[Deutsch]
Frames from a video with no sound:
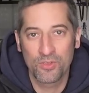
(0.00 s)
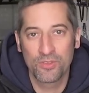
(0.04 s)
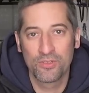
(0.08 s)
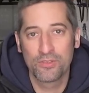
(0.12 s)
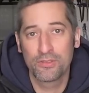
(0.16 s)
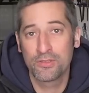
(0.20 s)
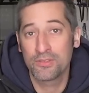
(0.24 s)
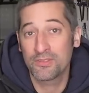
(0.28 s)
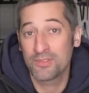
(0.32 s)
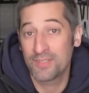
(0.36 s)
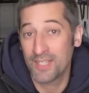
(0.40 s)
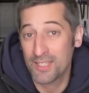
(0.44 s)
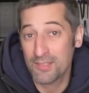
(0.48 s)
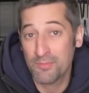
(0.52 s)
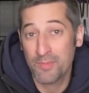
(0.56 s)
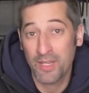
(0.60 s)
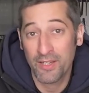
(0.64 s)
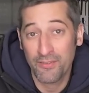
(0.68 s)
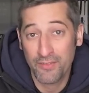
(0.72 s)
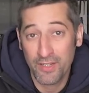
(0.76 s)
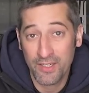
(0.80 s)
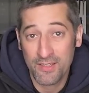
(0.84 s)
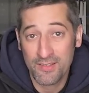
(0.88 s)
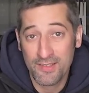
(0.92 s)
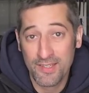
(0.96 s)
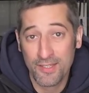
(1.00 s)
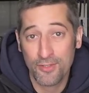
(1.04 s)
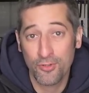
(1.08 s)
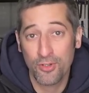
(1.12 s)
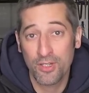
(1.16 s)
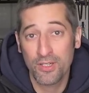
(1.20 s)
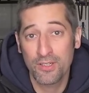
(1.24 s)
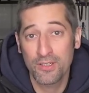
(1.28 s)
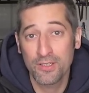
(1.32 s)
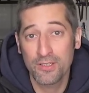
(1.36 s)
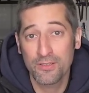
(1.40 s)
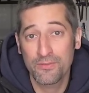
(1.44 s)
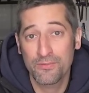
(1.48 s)
Und das merken wir dann sehr
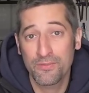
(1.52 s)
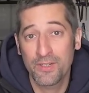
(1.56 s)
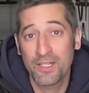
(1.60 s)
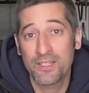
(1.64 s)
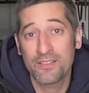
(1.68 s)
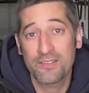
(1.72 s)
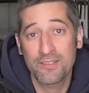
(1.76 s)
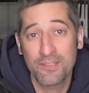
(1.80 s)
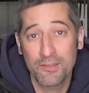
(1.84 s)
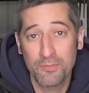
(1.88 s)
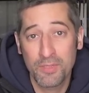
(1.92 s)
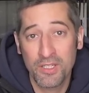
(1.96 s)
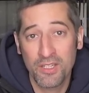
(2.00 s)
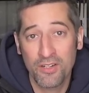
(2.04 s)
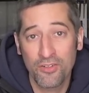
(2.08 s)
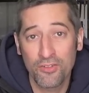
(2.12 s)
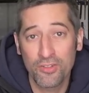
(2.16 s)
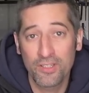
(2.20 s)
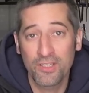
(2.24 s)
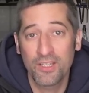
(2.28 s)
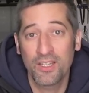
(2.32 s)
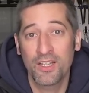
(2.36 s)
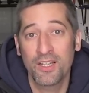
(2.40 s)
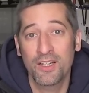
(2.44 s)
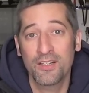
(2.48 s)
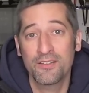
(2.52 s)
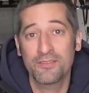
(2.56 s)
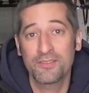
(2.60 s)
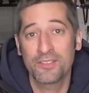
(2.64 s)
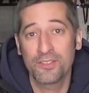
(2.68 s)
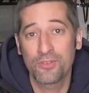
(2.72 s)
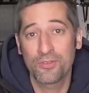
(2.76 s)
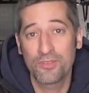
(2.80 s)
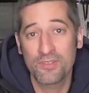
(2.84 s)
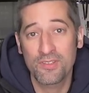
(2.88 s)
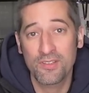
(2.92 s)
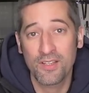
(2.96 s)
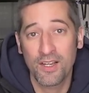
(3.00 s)
deutlich, weil das sind nämlich genau die Dinger,
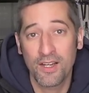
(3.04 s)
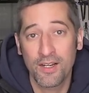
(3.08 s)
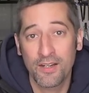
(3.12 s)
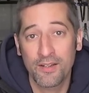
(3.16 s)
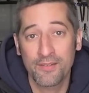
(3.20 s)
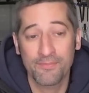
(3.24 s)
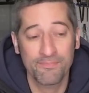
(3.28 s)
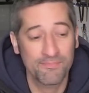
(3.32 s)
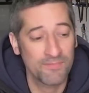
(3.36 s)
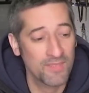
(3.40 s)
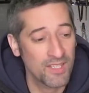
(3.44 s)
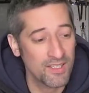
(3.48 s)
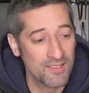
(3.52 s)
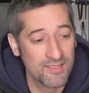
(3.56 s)
die uns sagen,